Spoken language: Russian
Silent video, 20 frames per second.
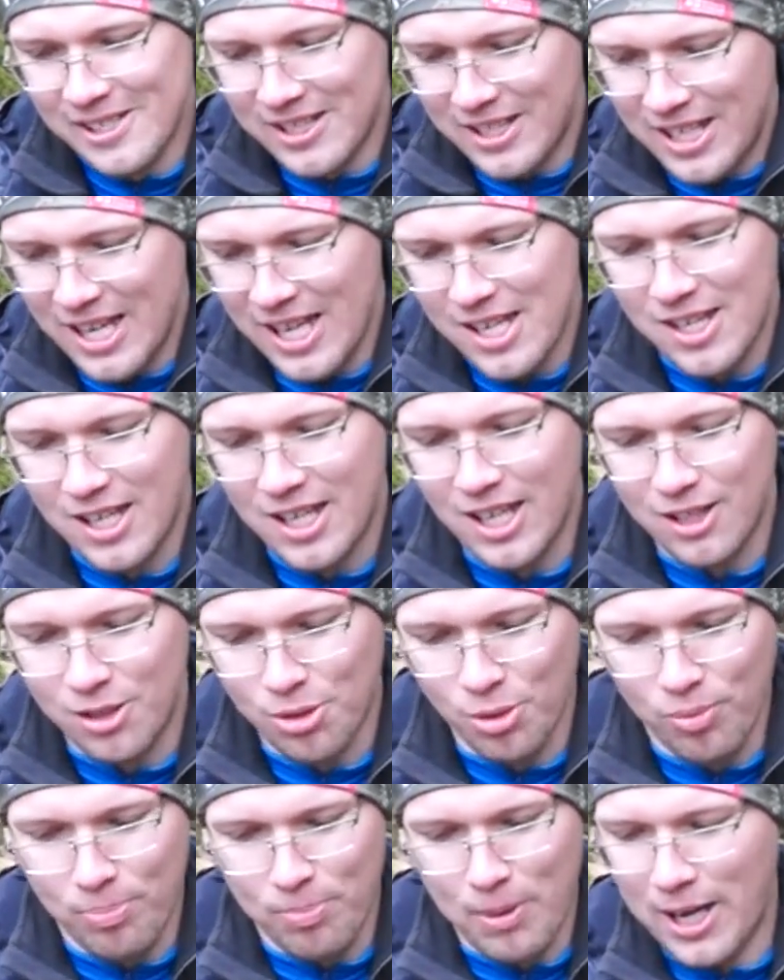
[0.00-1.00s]
Я не
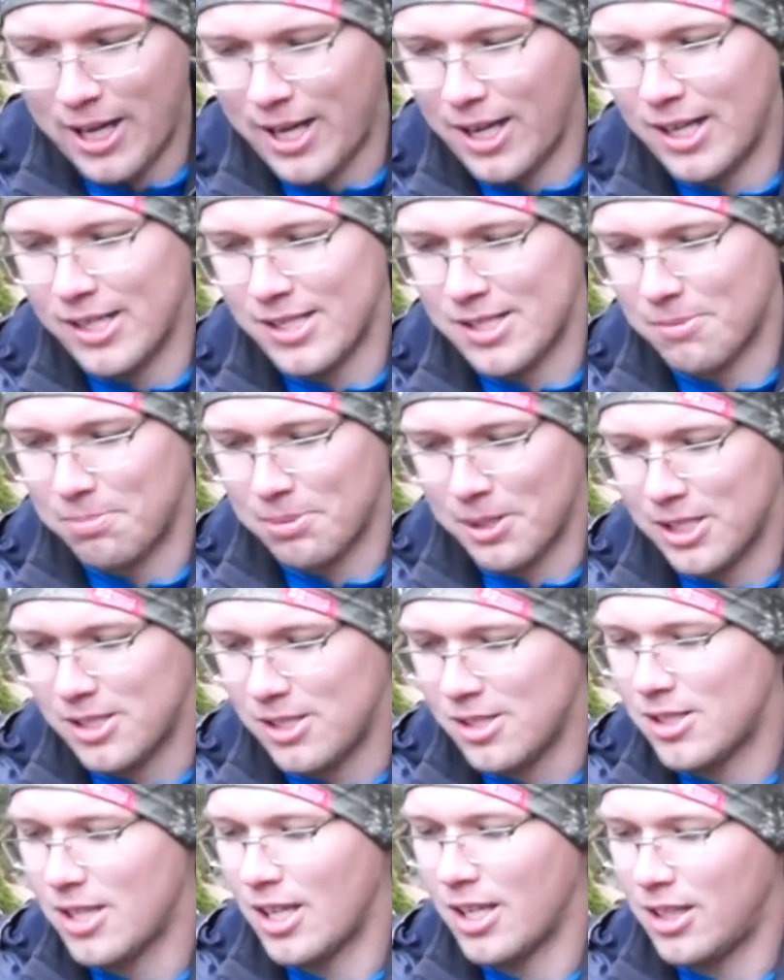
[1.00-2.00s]
готов пока
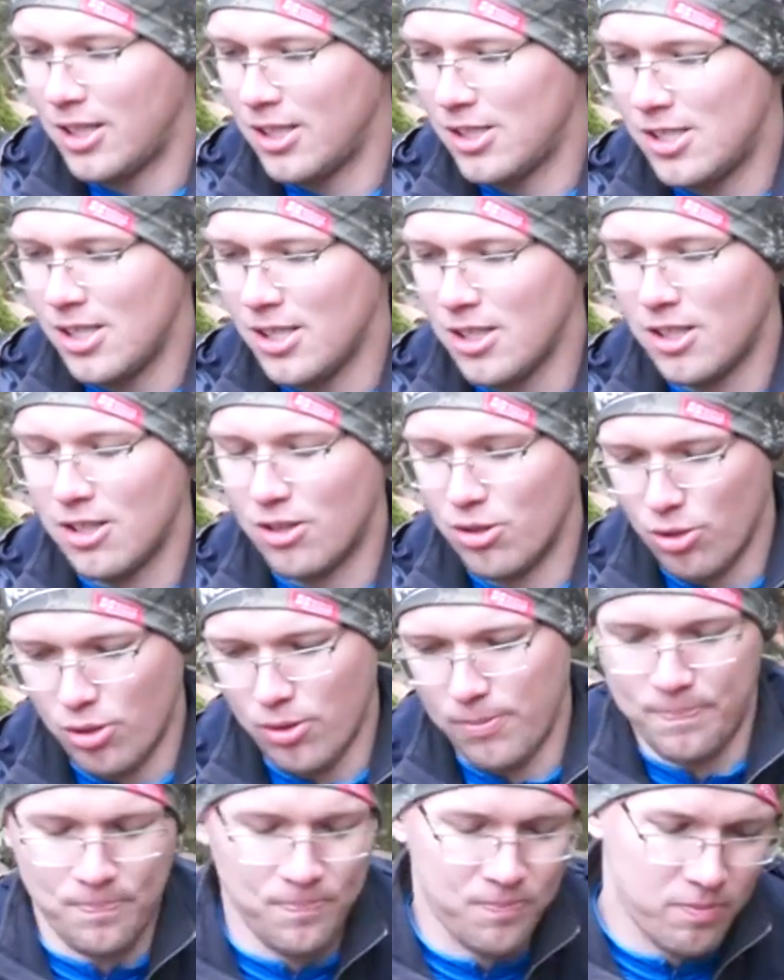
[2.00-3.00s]
заплатить такие деньги,
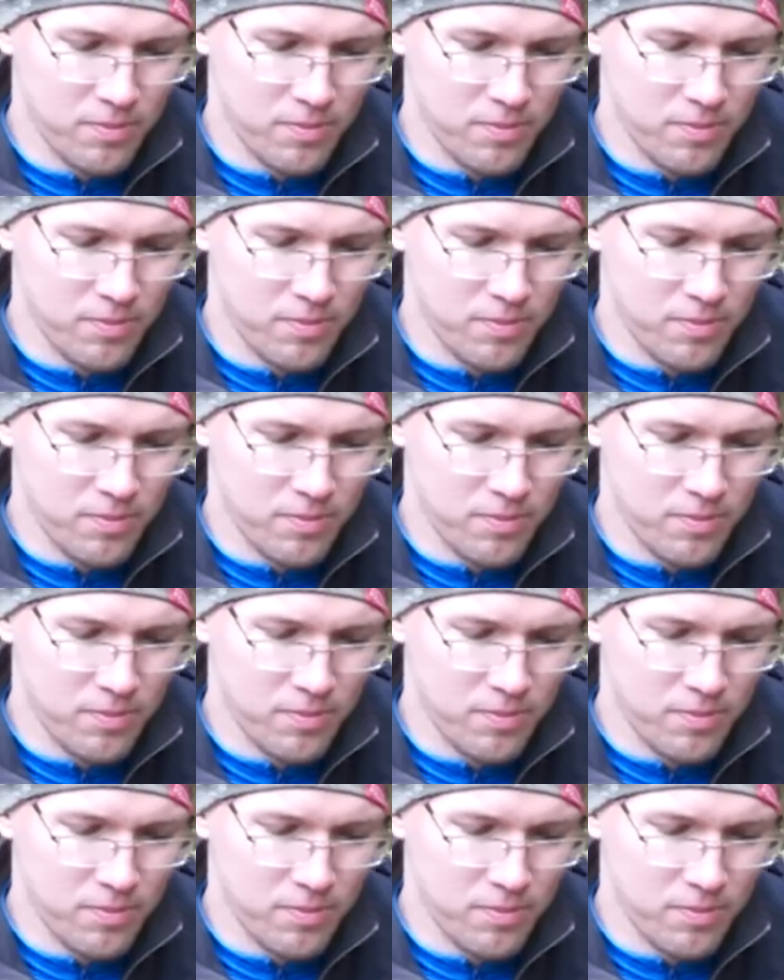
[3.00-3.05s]
но